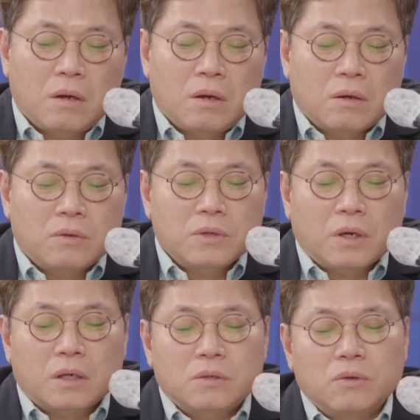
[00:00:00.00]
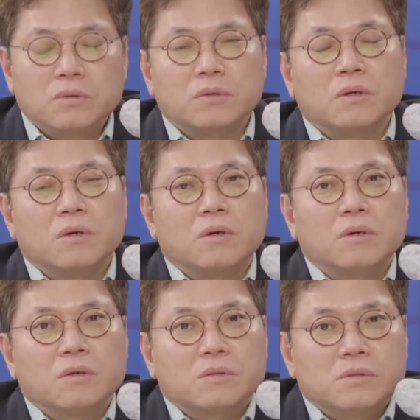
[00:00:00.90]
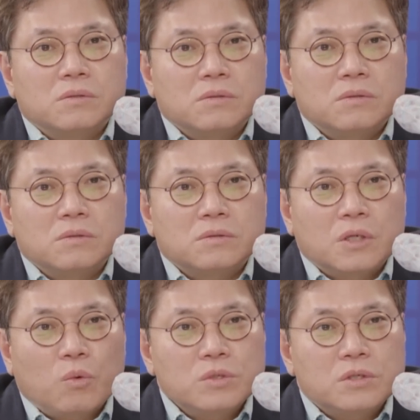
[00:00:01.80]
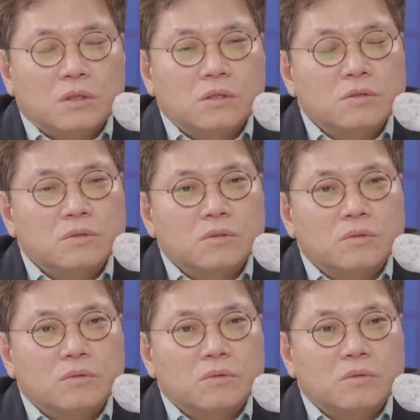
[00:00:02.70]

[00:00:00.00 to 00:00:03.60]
그러니까 그런 그 채권 시장 그런